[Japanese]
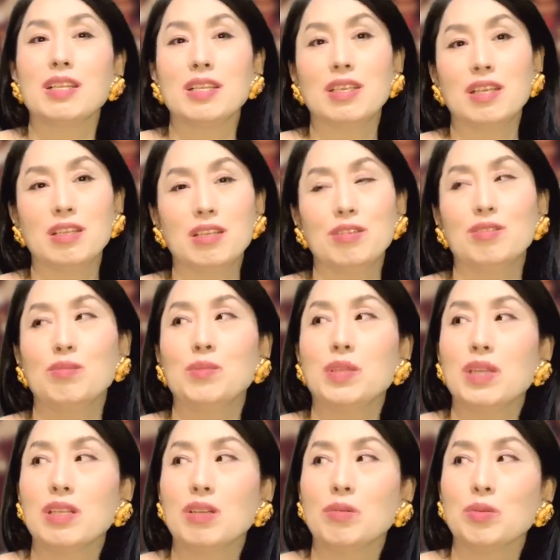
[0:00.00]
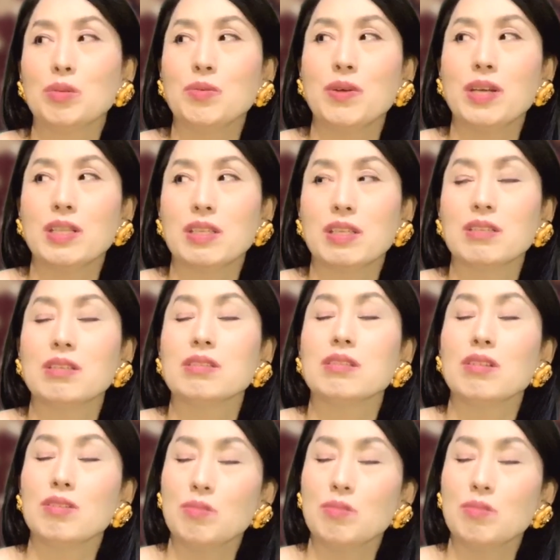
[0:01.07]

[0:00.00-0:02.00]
いで家にいるみたいなことはあったんですけれど